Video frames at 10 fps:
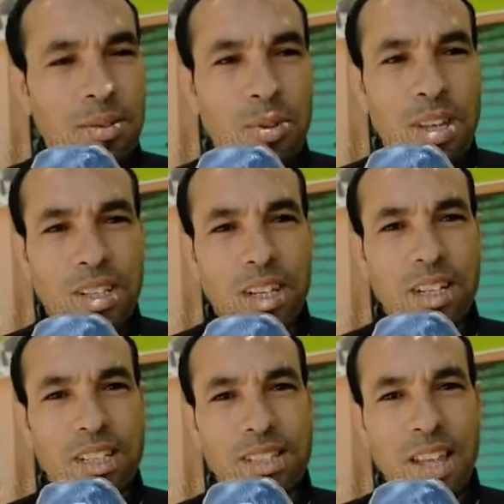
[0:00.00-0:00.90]
مهيكل
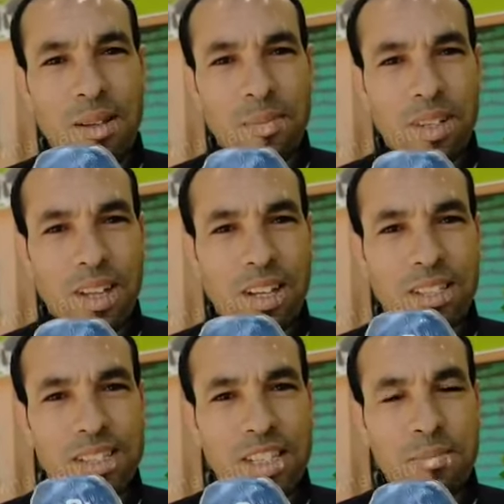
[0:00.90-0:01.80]
خدام آه عندك
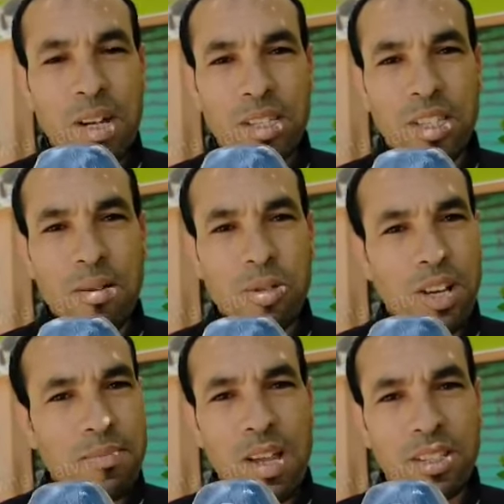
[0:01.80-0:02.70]
الصغر ما خدامش راه
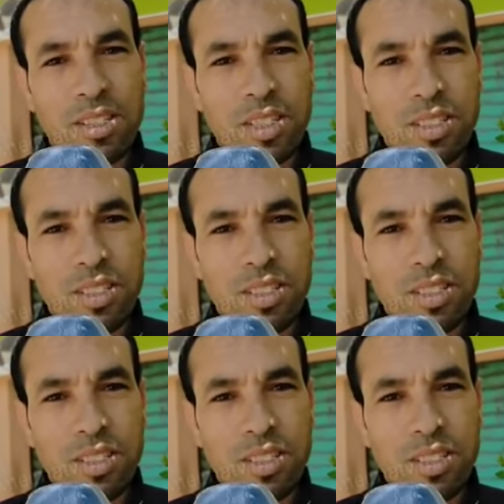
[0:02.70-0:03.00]
ما عندكش